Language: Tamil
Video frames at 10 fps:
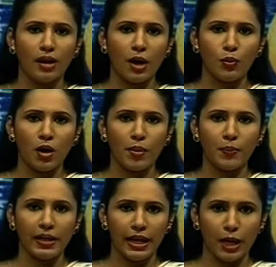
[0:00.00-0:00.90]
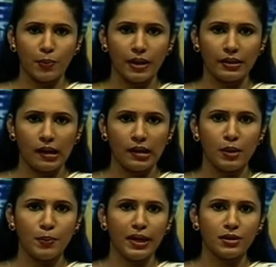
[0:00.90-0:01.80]
ராணுவ அமைப்பின்
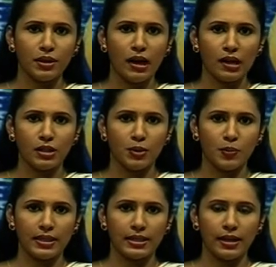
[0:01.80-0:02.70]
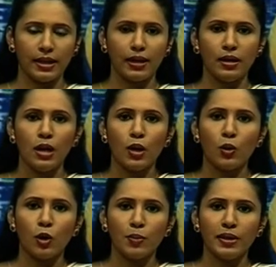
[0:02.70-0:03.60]
ஏற்பாட்டாளர் மேஜர் அஜித் பிரசண்ட
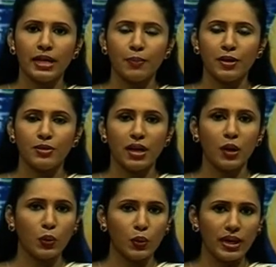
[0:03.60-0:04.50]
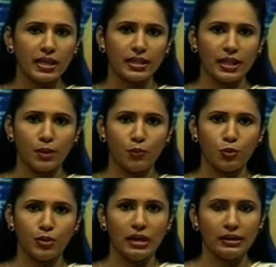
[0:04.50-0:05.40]
கொழும்பில் இடம்பெற்ற ஊடக
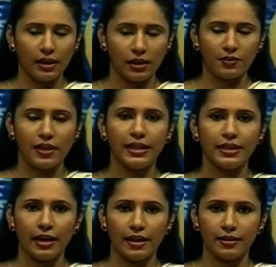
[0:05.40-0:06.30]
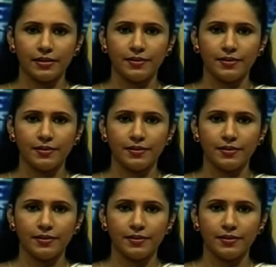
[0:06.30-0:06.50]
சந்திப்பொன்றில் கருத்து வெளியிட்டார்